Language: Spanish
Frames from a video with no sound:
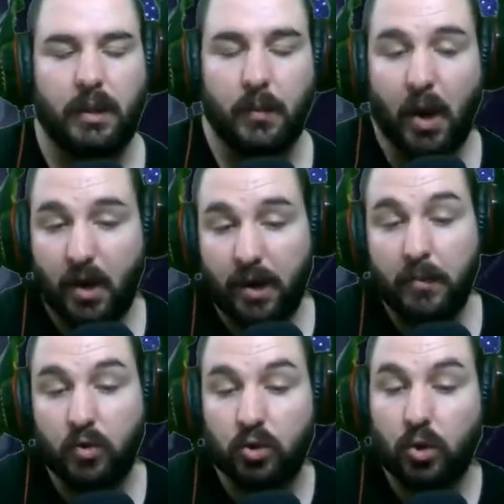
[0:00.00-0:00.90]
que ahora
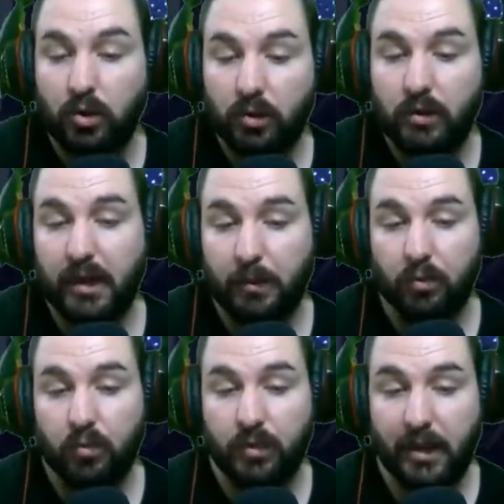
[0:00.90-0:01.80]
mismo son,
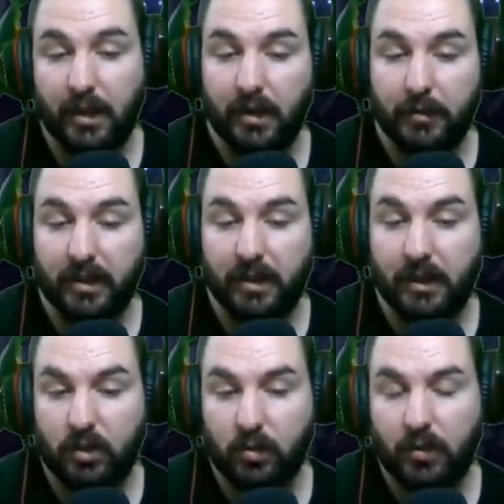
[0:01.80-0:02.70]
digamos, una
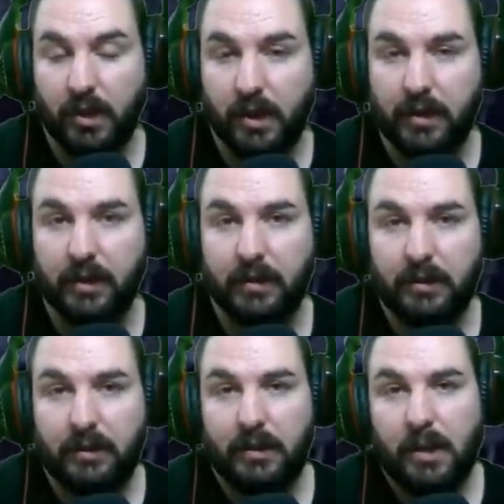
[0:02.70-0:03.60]
birria, son una caca.
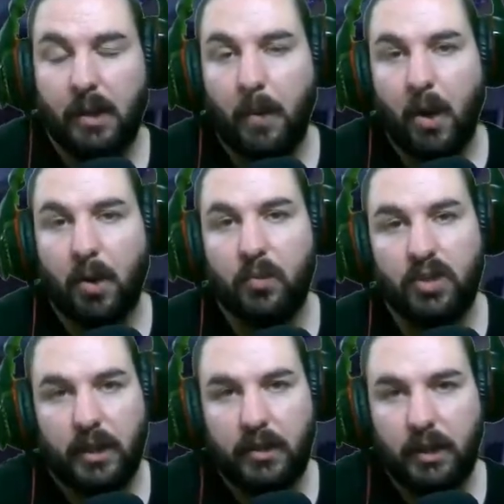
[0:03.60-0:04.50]
A lo mejor hay
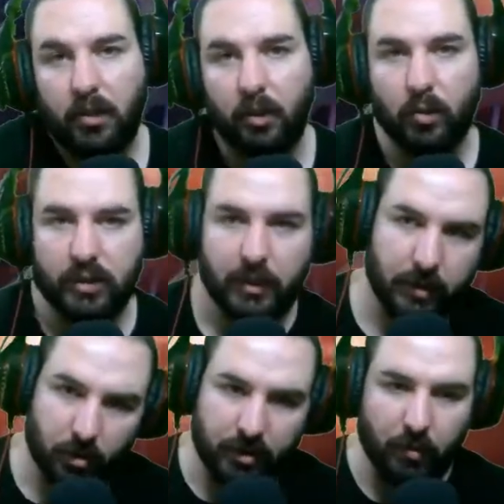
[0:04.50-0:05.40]
mucha gente que no le
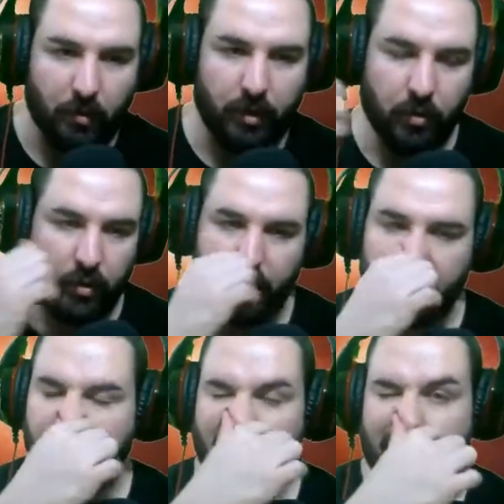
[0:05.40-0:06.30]
gusta. No estamos hablando de
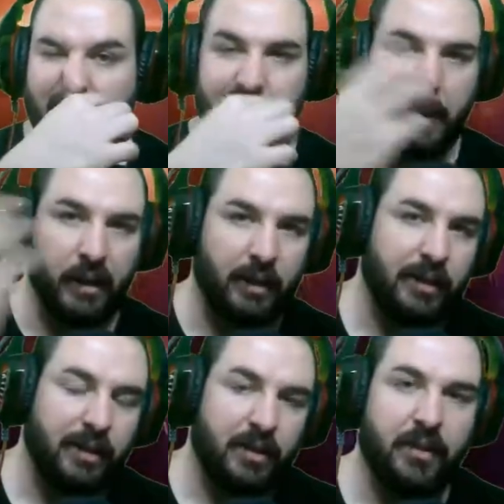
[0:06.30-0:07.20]
un Far Cry
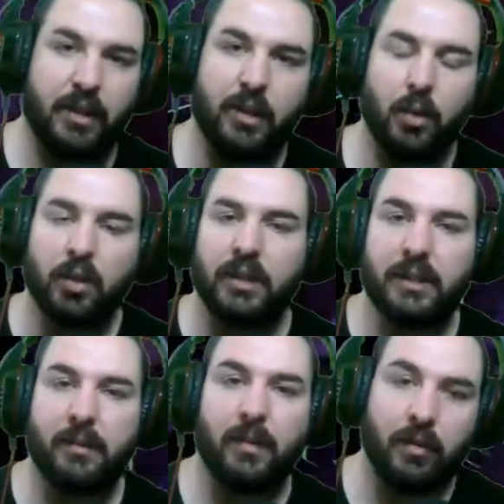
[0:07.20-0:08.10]
5, ni
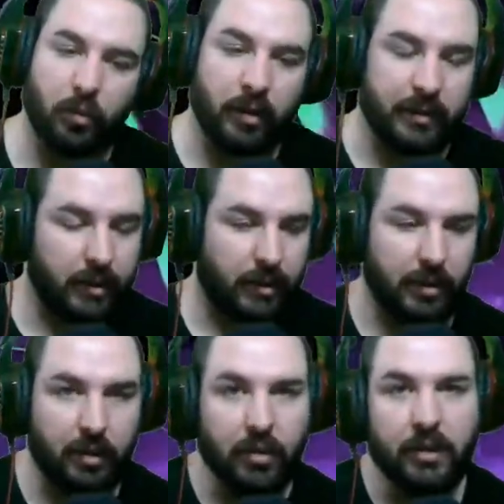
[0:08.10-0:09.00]
estamos hablando de un GTA
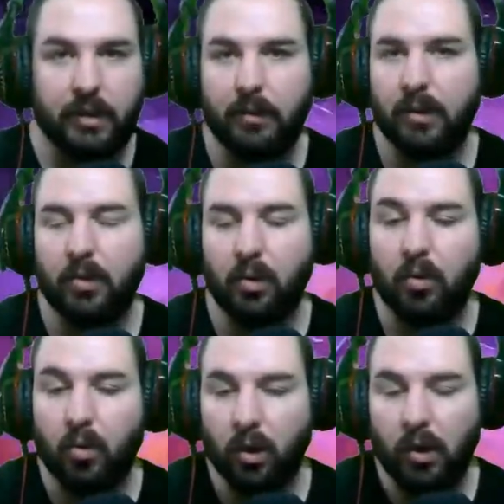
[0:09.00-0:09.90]
5, ni estamos hablando
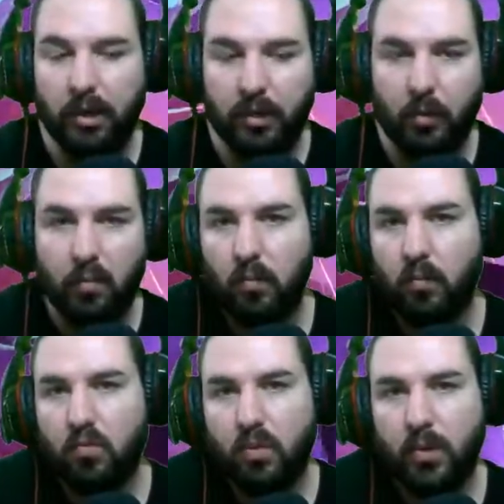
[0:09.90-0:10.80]
de un juegazo
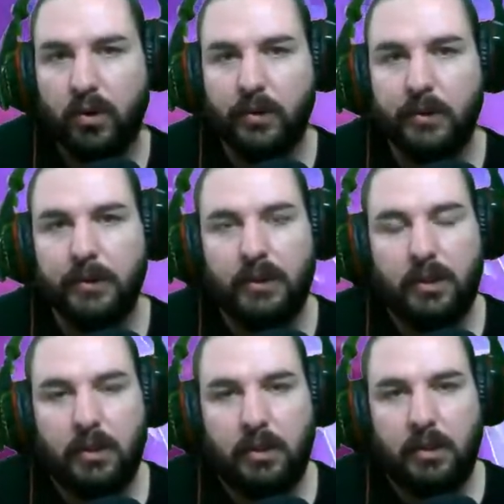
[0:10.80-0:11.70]
muy bueno.
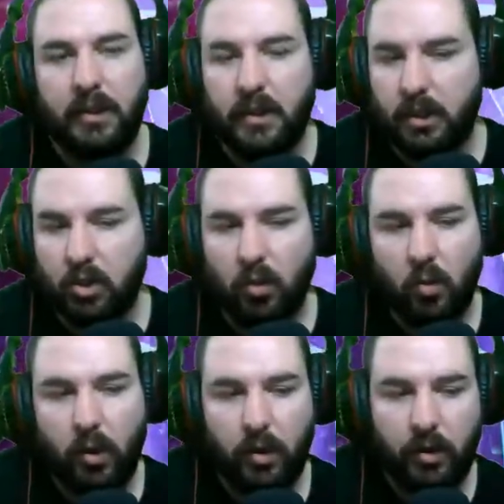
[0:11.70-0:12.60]
Eh,
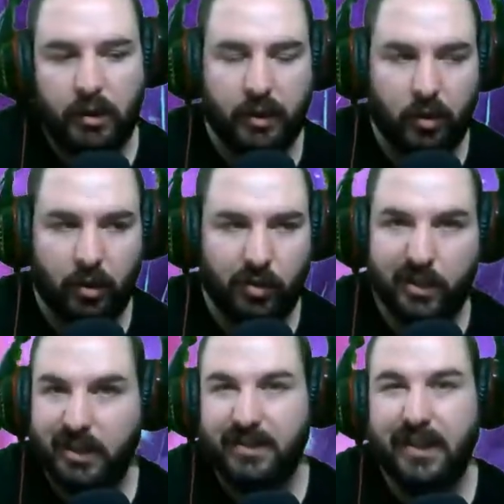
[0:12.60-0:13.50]
son juegos que creo que no
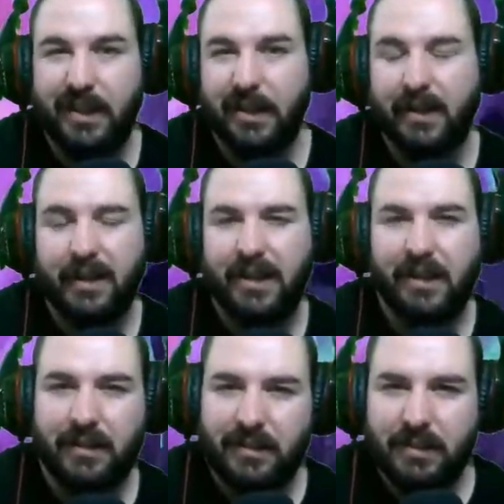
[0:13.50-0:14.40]
llegan ni al
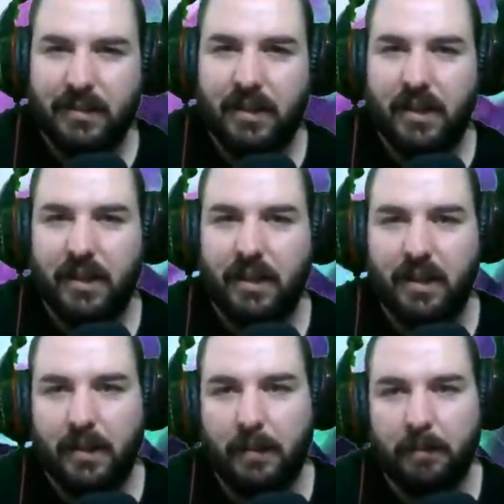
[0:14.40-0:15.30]
giga
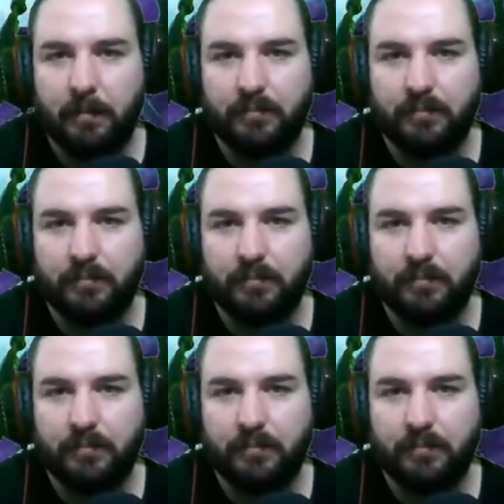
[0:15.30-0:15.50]
de,